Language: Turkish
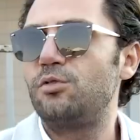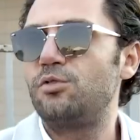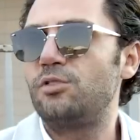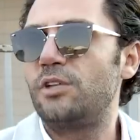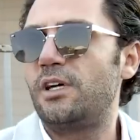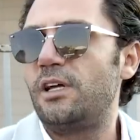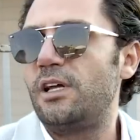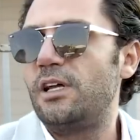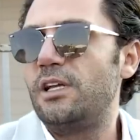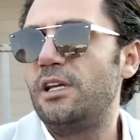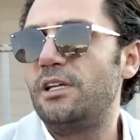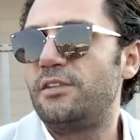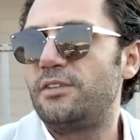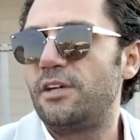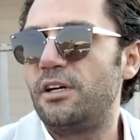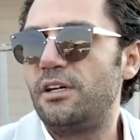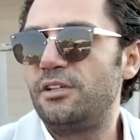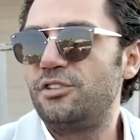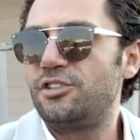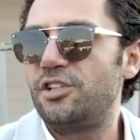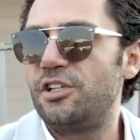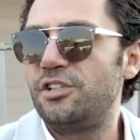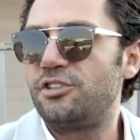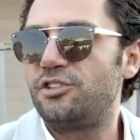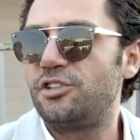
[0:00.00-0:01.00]
bunlar 50
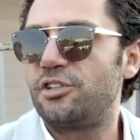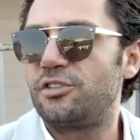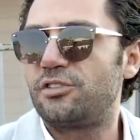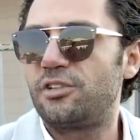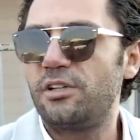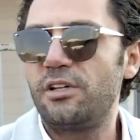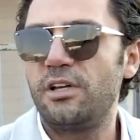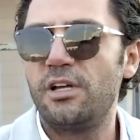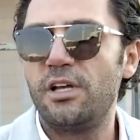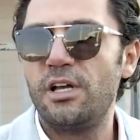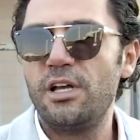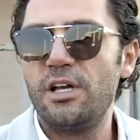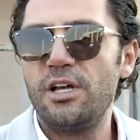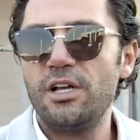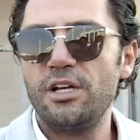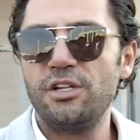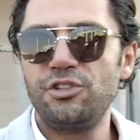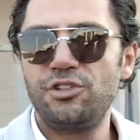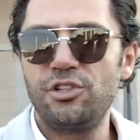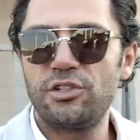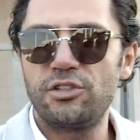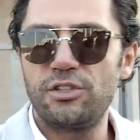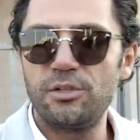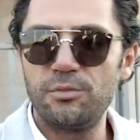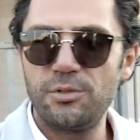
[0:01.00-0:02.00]
tane şey çıktı.
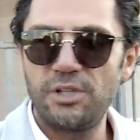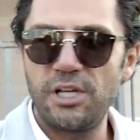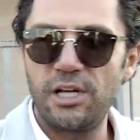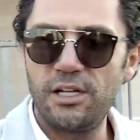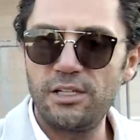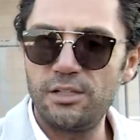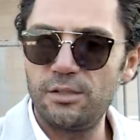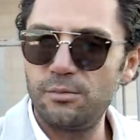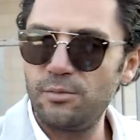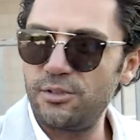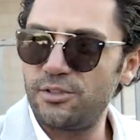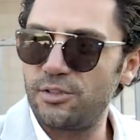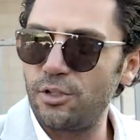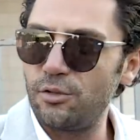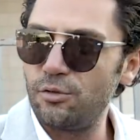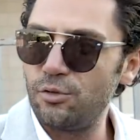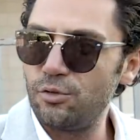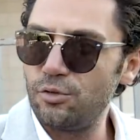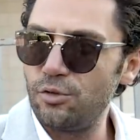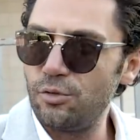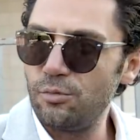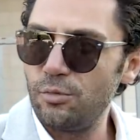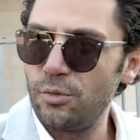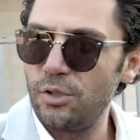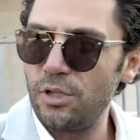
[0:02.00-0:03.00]
Çıktım kendimi
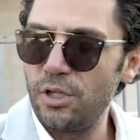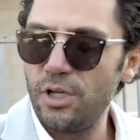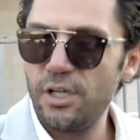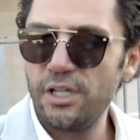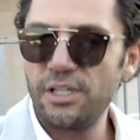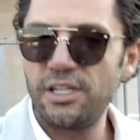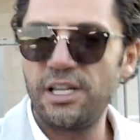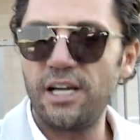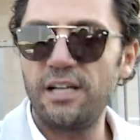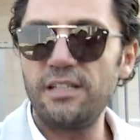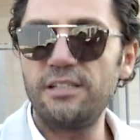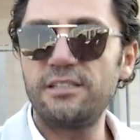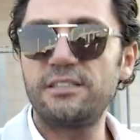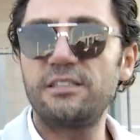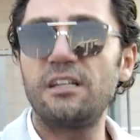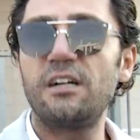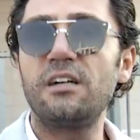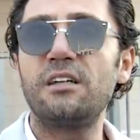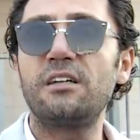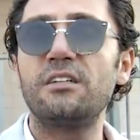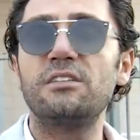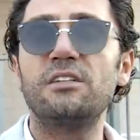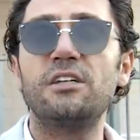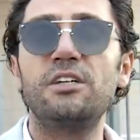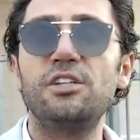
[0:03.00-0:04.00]
savundum. Kendisi
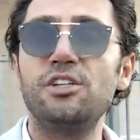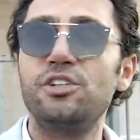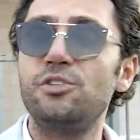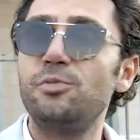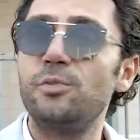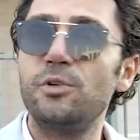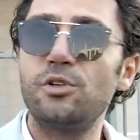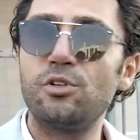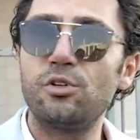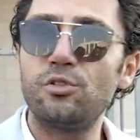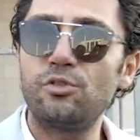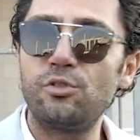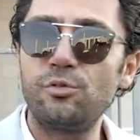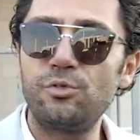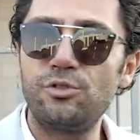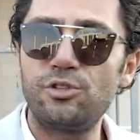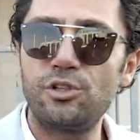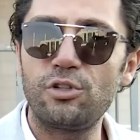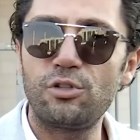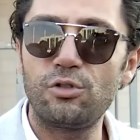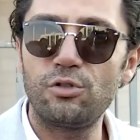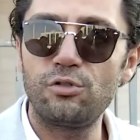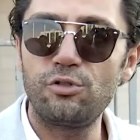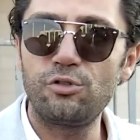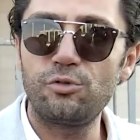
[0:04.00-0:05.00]
hakkında hiçbir kötü bir
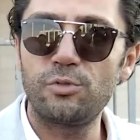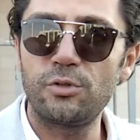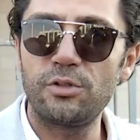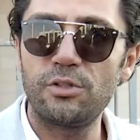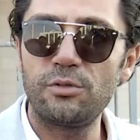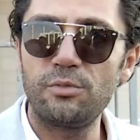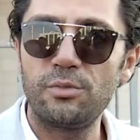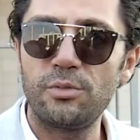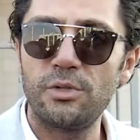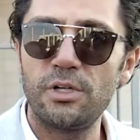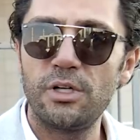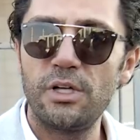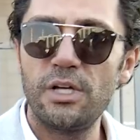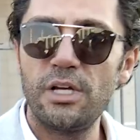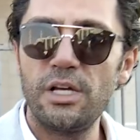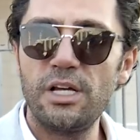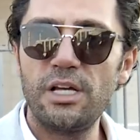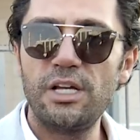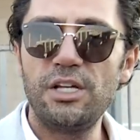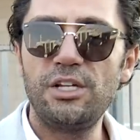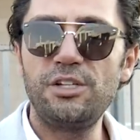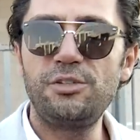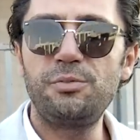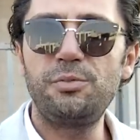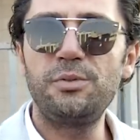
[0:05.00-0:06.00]
şey konuşmadım.
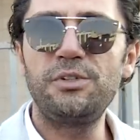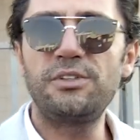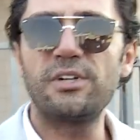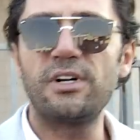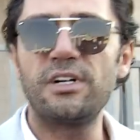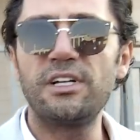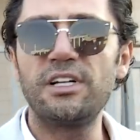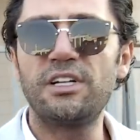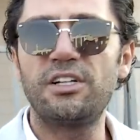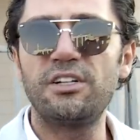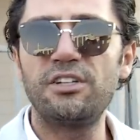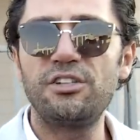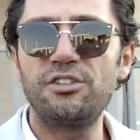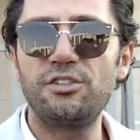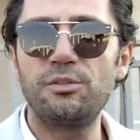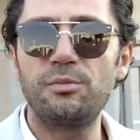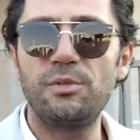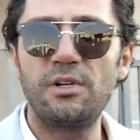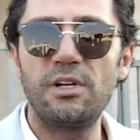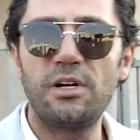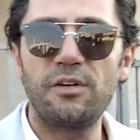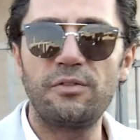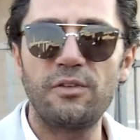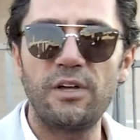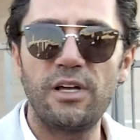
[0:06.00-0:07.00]
Hiçbir tane
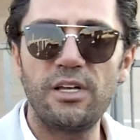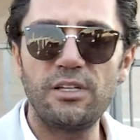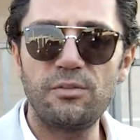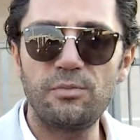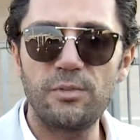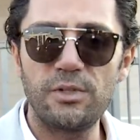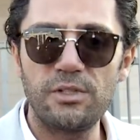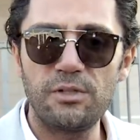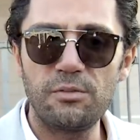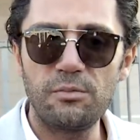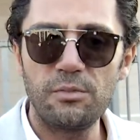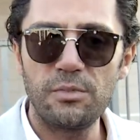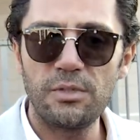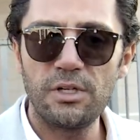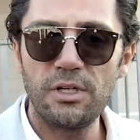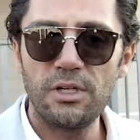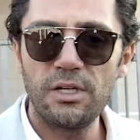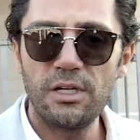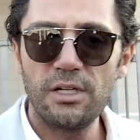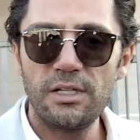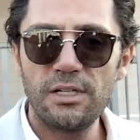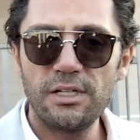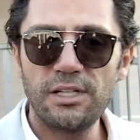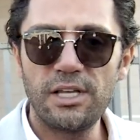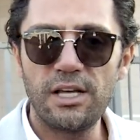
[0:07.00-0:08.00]
kırıcı bir laf etmedim.
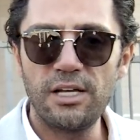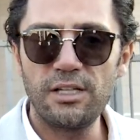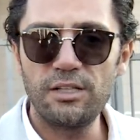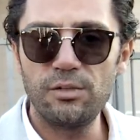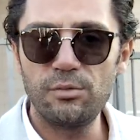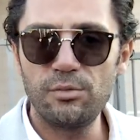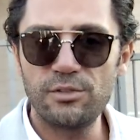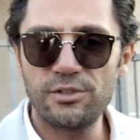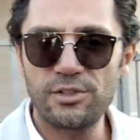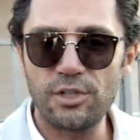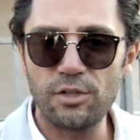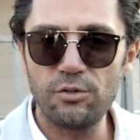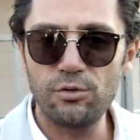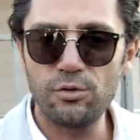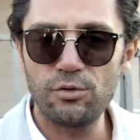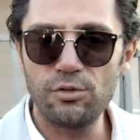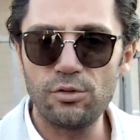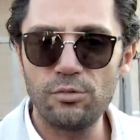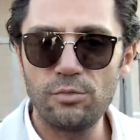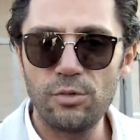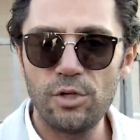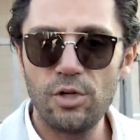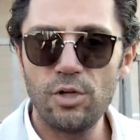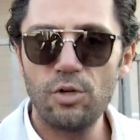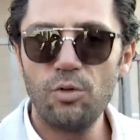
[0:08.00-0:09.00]
Kendimi
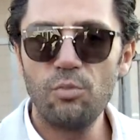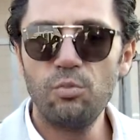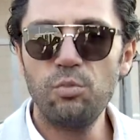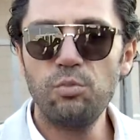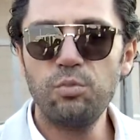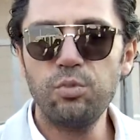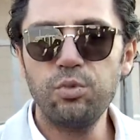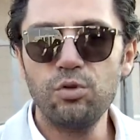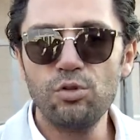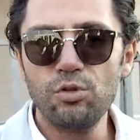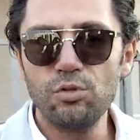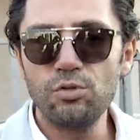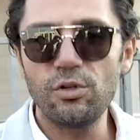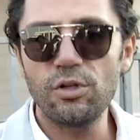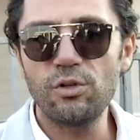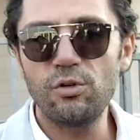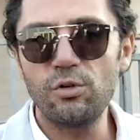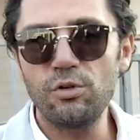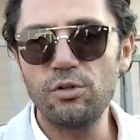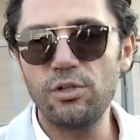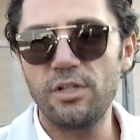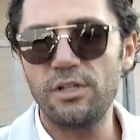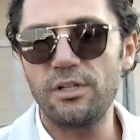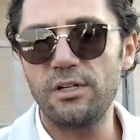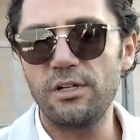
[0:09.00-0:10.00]
savundum. Bunu da
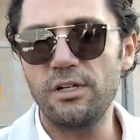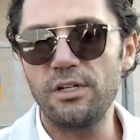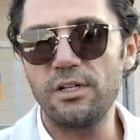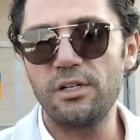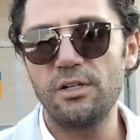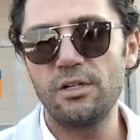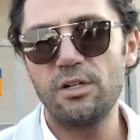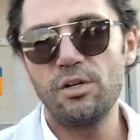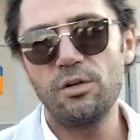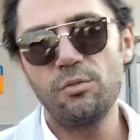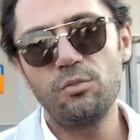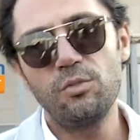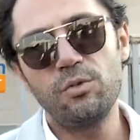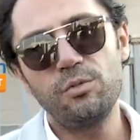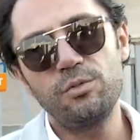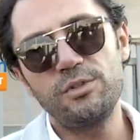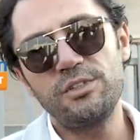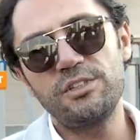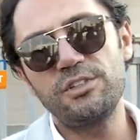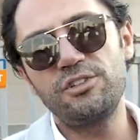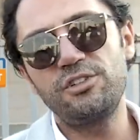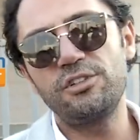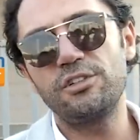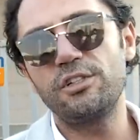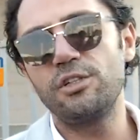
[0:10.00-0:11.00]
kullanarak bu
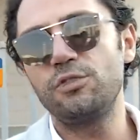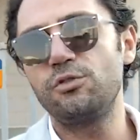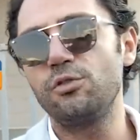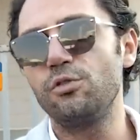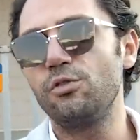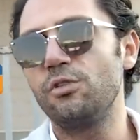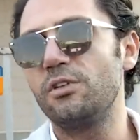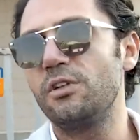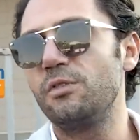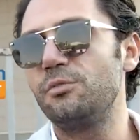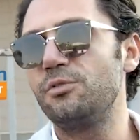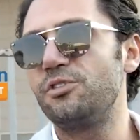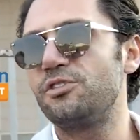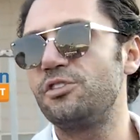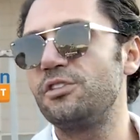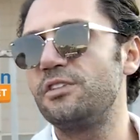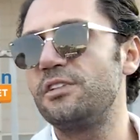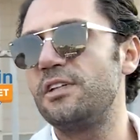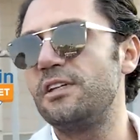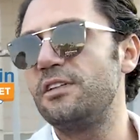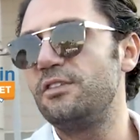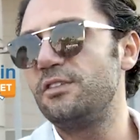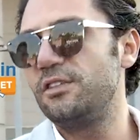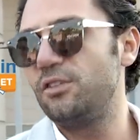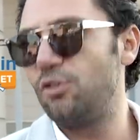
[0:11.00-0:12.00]
bize şiddet
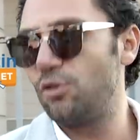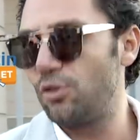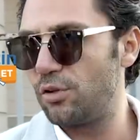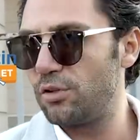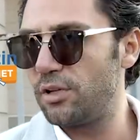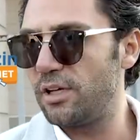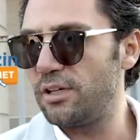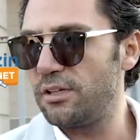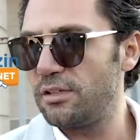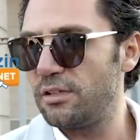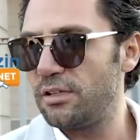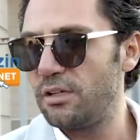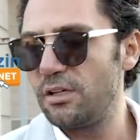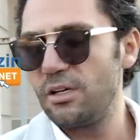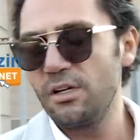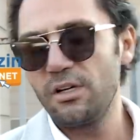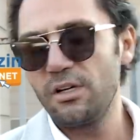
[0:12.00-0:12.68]
uygulamıştır de, diyorlar.